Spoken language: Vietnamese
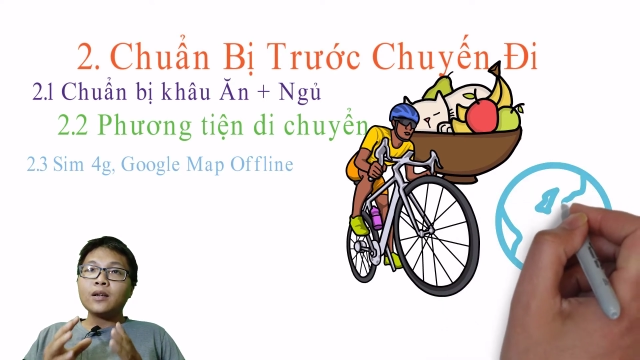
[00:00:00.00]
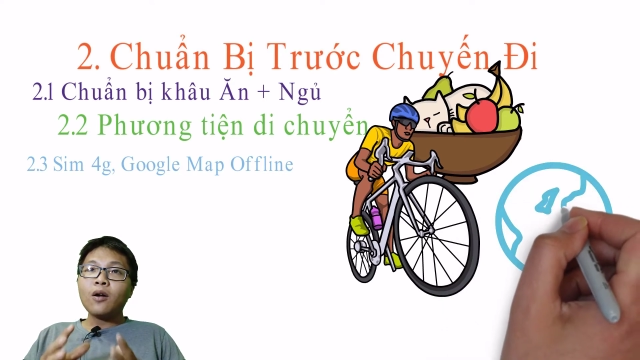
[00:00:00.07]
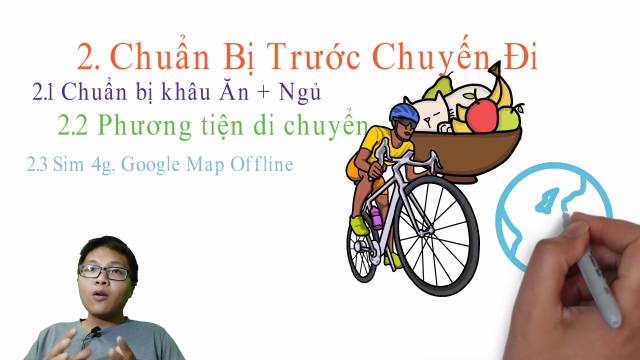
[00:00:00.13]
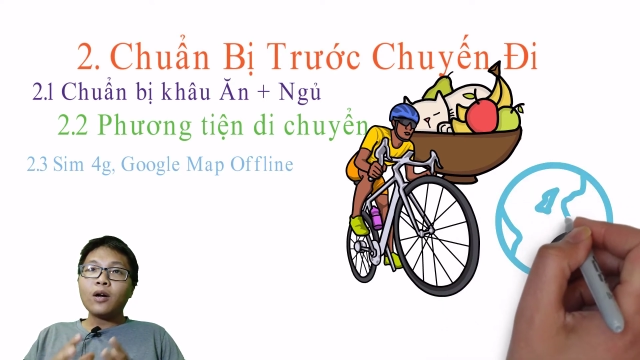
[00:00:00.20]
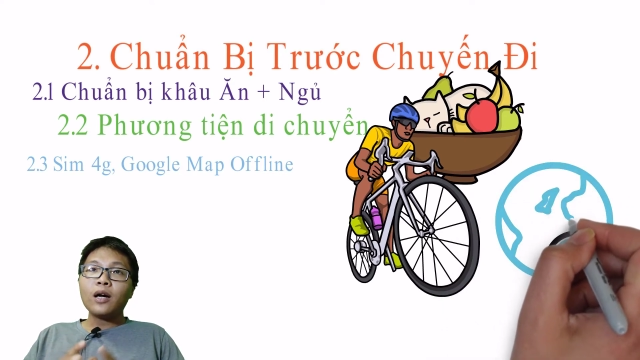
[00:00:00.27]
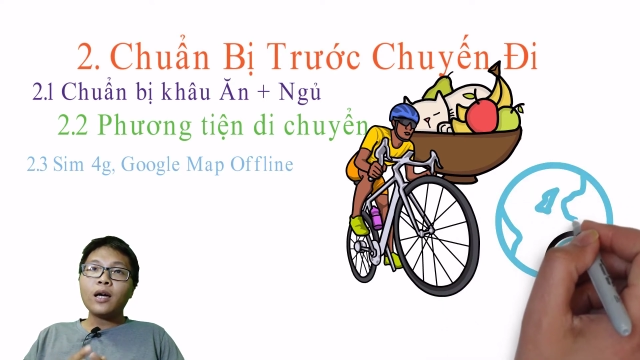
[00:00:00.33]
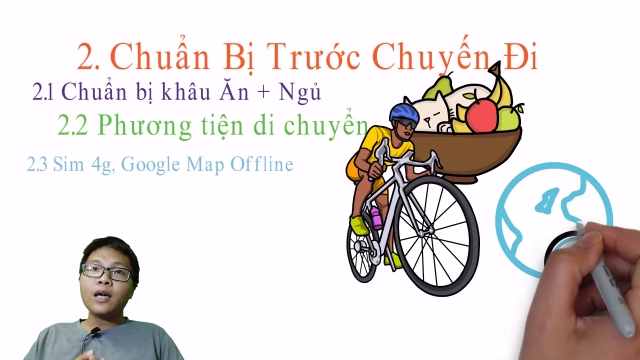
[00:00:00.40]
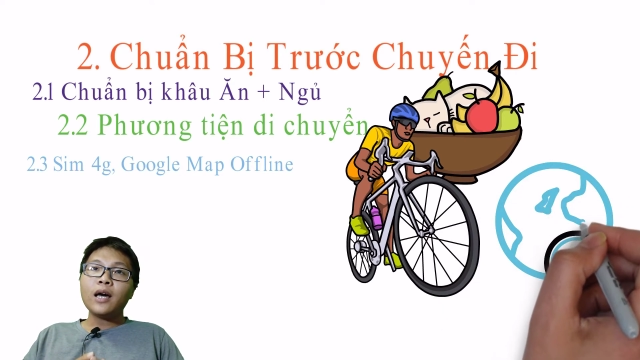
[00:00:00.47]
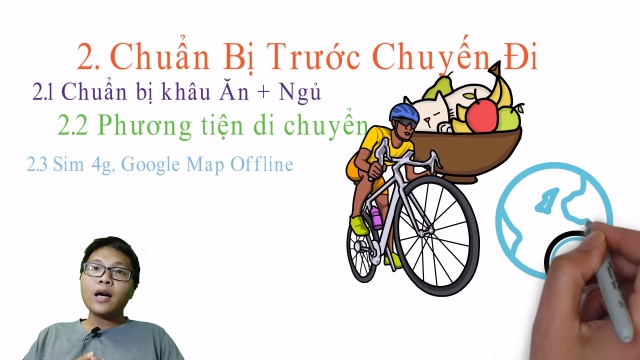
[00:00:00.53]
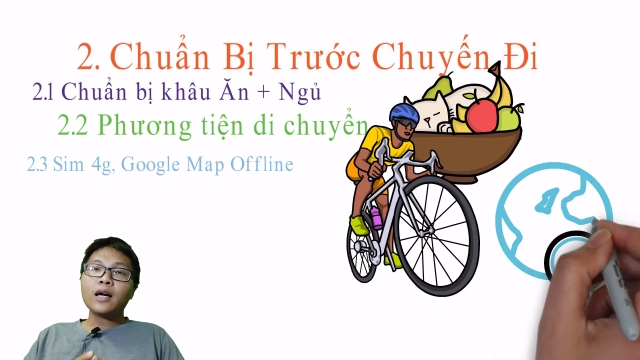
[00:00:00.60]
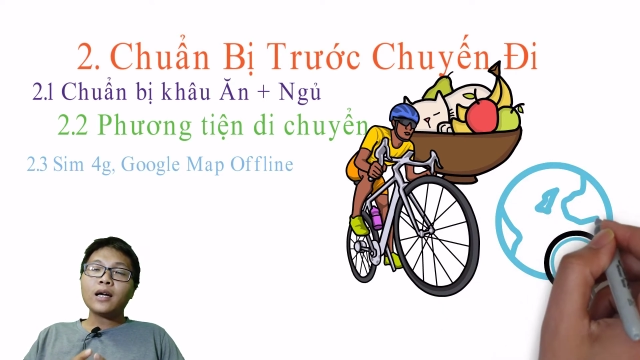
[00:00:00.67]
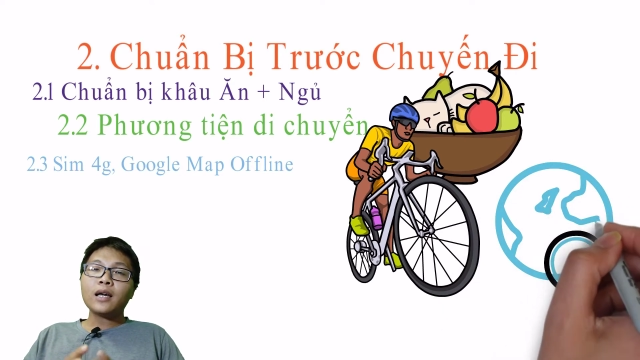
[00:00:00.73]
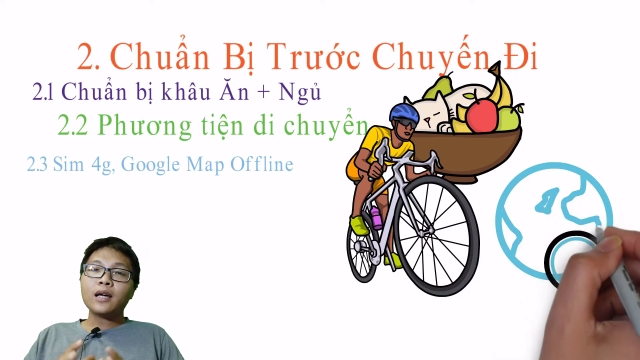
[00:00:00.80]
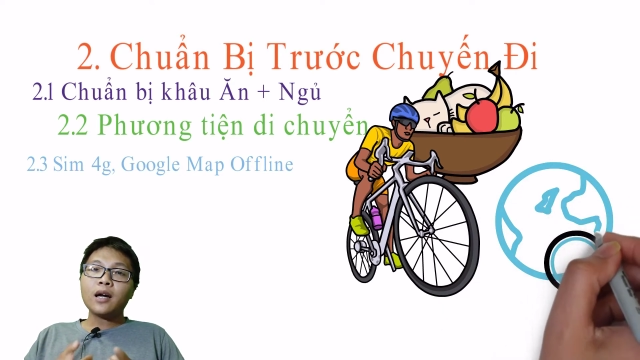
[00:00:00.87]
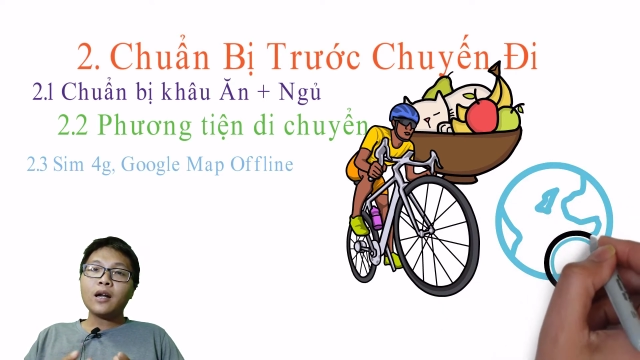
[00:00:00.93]
đôi khi á
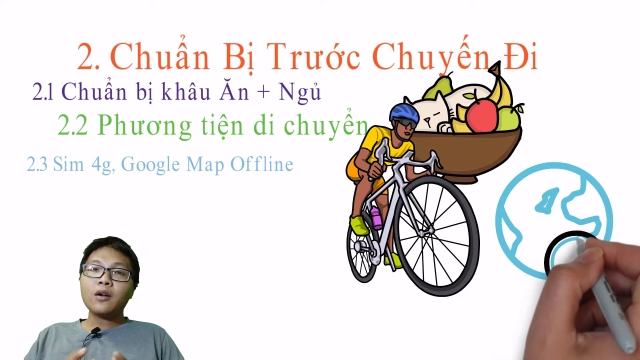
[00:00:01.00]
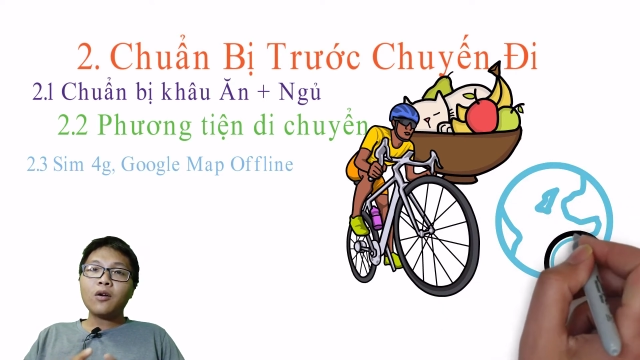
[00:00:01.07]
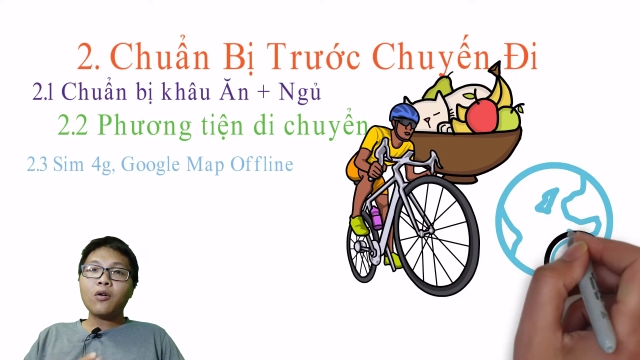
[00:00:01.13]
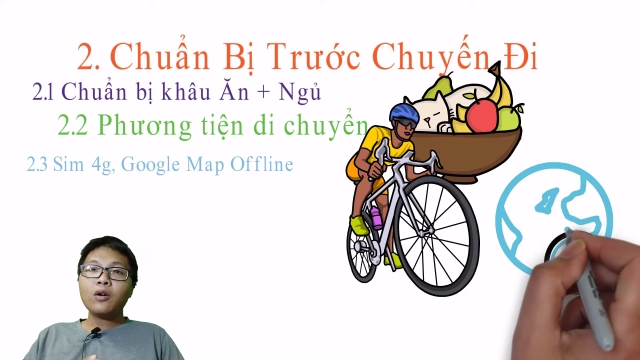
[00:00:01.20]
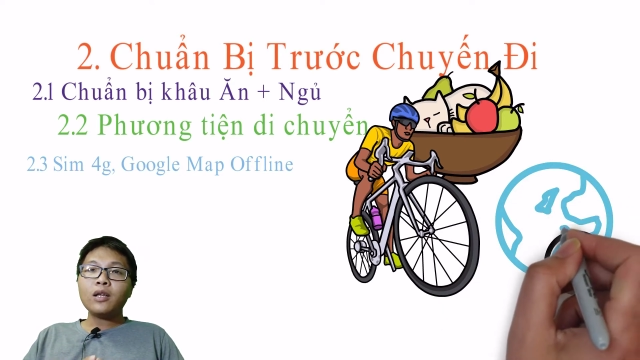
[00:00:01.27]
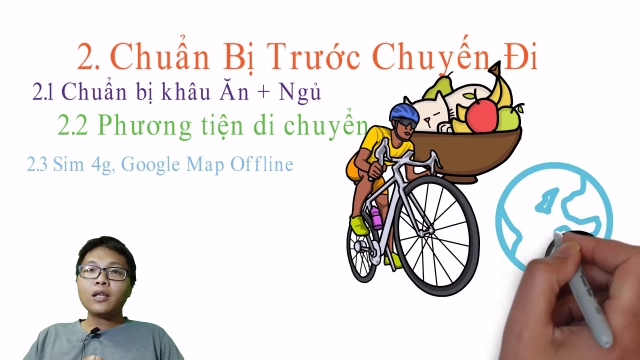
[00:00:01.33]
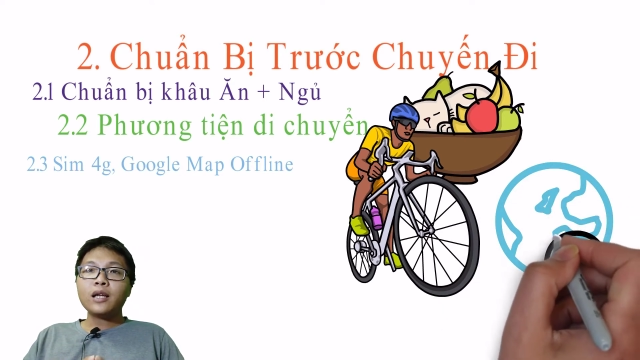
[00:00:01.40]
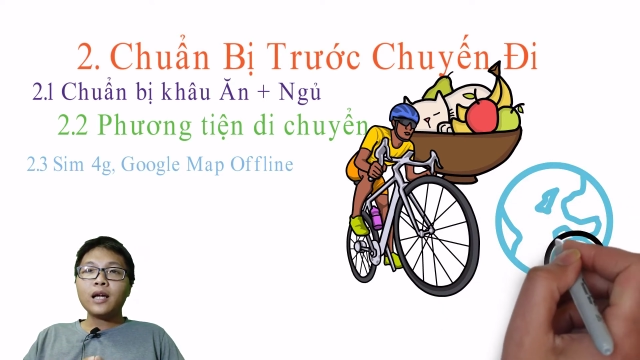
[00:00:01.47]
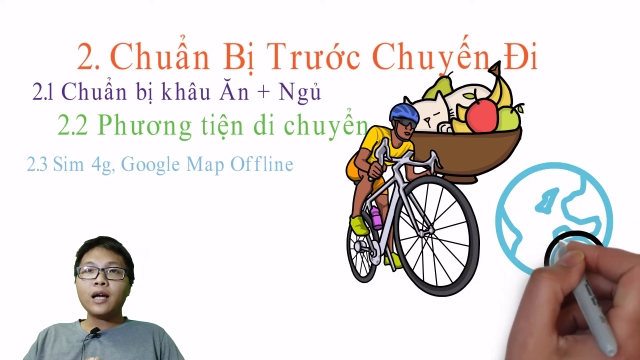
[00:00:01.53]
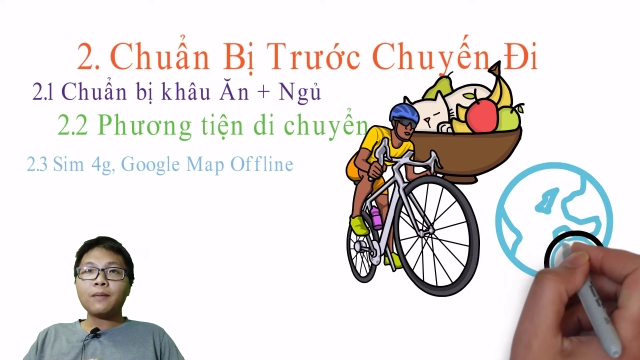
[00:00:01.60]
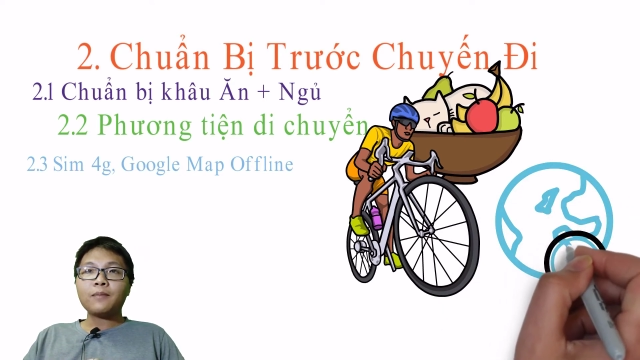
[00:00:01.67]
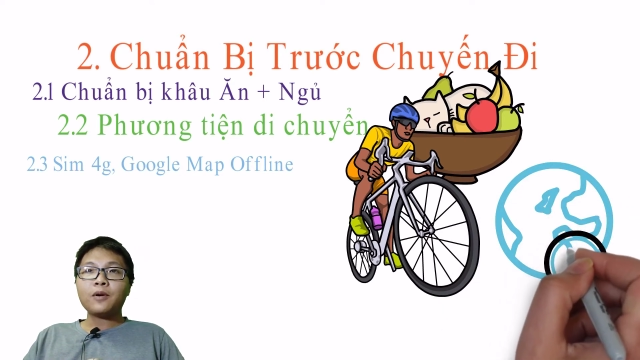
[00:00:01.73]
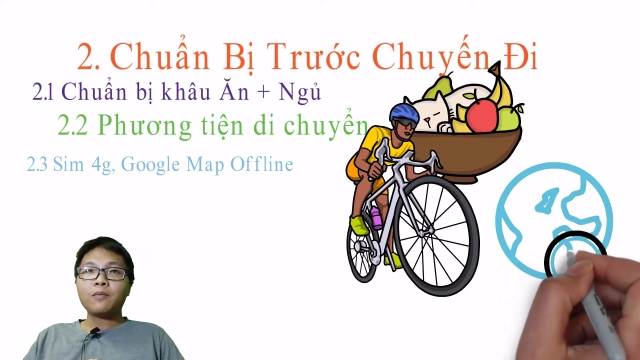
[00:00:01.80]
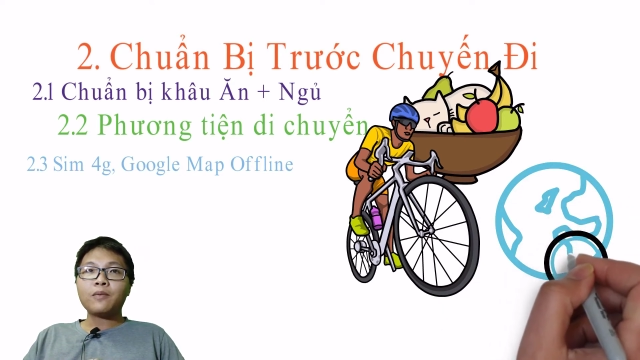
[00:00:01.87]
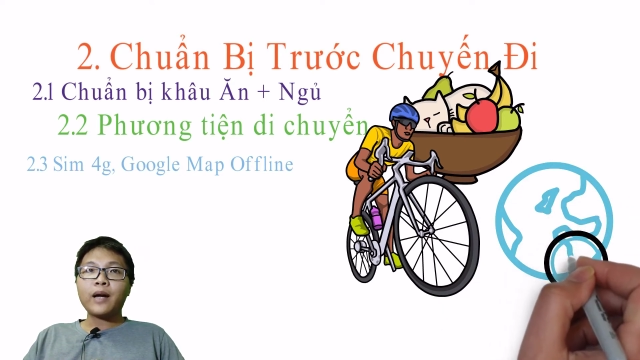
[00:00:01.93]
cái kết nối internet
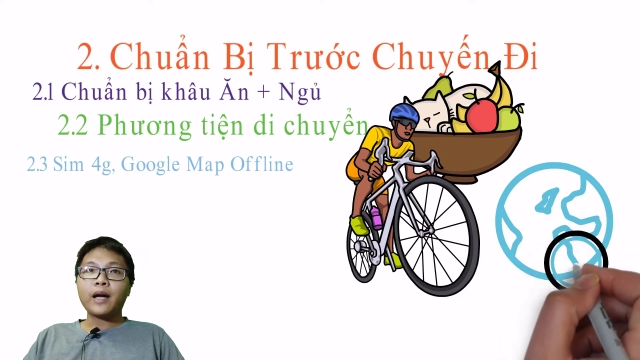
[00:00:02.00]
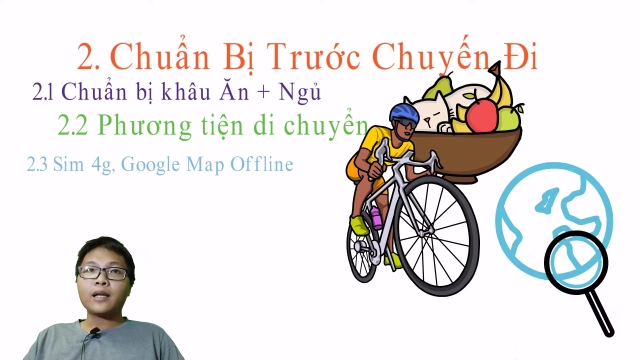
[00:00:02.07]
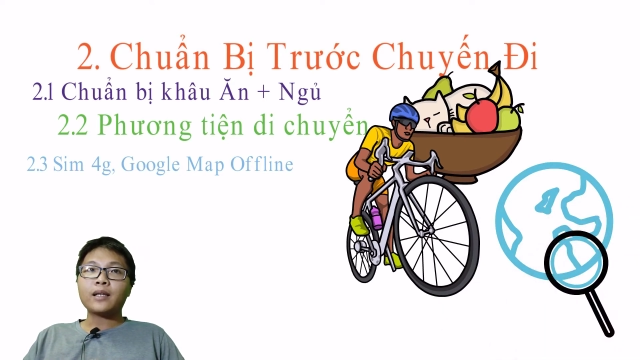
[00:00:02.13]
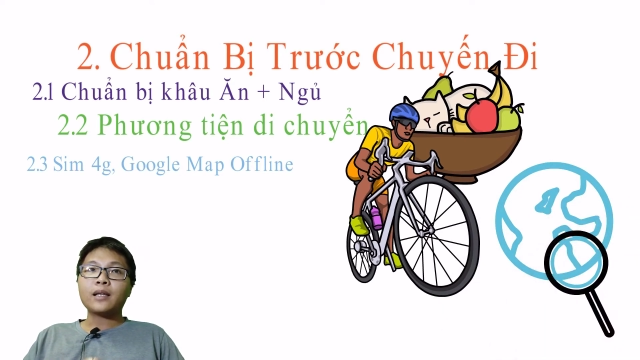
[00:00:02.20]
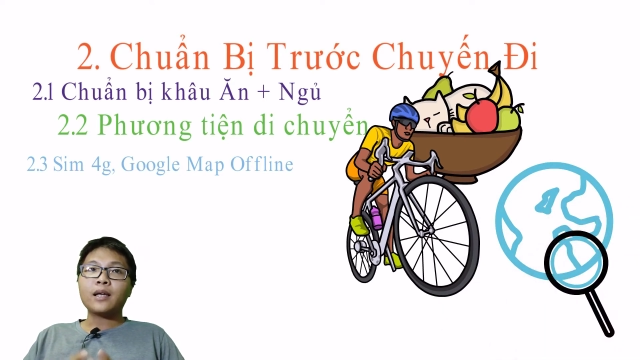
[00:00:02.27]
gặp trục trặc